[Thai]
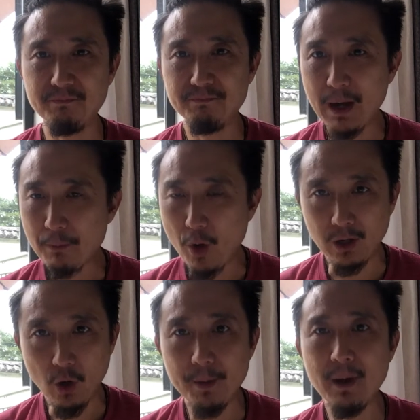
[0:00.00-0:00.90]
พักผ่อน
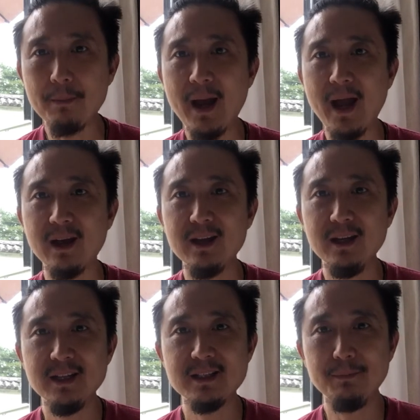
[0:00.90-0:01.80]
น้อยมา
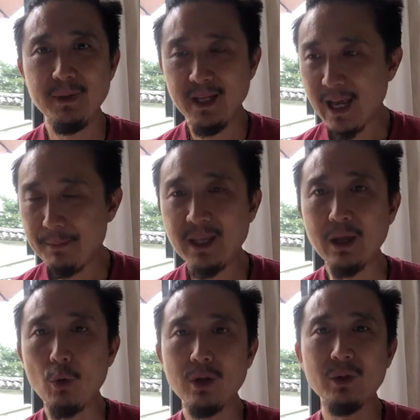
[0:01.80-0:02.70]
กๆจะมีแค่ไม่กี่
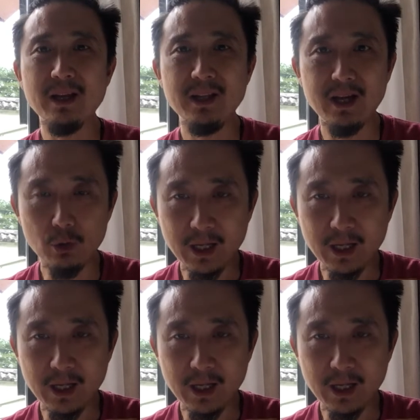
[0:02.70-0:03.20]
คนเท่านั้นที่เขา